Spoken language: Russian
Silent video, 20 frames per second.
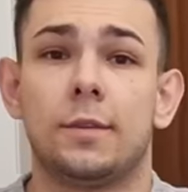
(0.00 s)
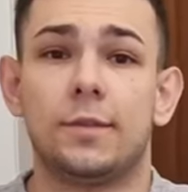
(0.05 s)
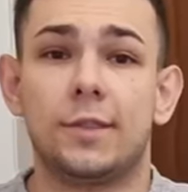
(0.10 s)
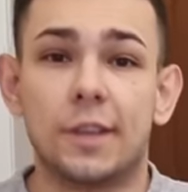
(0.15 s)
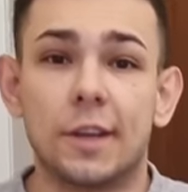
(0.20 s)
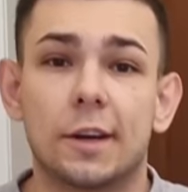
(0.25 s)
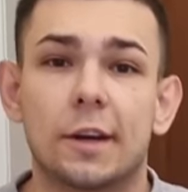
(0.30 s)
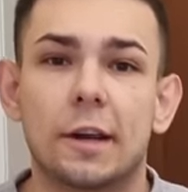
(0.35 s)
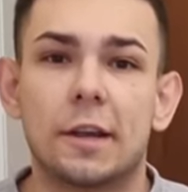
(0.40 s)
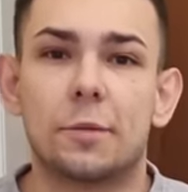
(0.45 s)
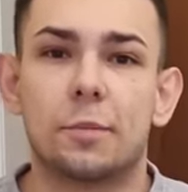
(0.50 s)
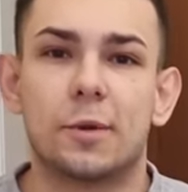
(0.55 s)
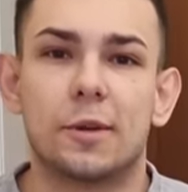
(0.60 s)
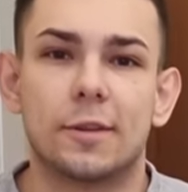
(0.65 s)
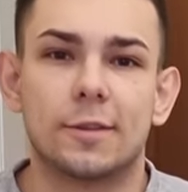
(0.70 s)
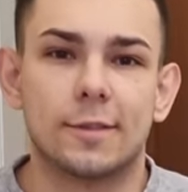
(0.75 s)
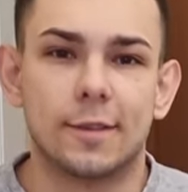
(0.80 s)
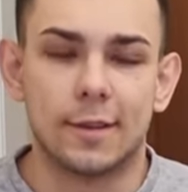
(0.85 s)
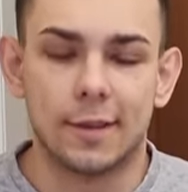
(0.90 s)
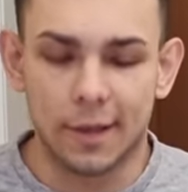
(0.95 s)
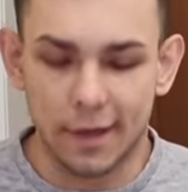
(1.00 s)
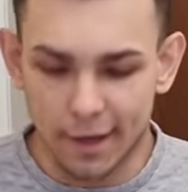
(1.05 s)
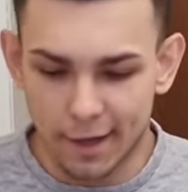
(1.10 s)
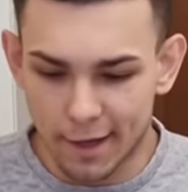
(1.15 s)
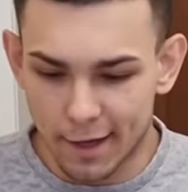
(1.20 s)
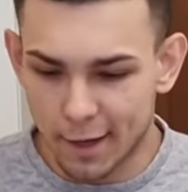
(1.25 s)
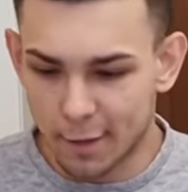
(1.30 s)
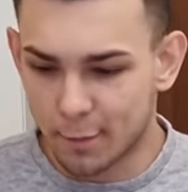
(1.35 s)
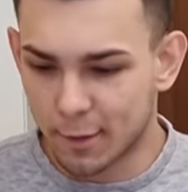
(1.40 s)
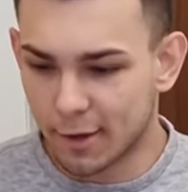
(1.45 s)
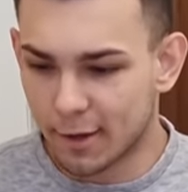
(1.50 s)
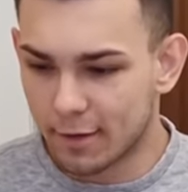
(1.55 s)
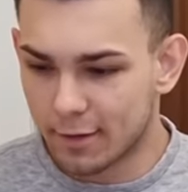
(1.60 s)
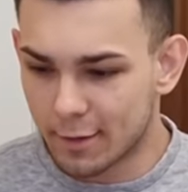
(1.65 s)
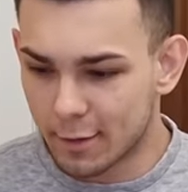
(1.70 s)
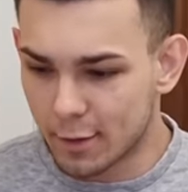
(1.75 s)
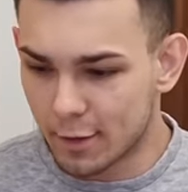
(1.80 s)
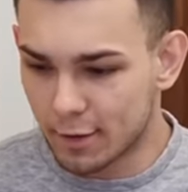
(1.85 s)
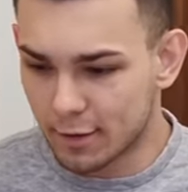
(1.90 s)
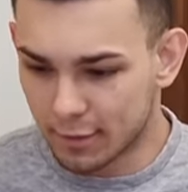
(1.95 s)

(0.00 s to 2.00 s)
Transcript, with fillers: Всех рад приветствовать на канале Меловой.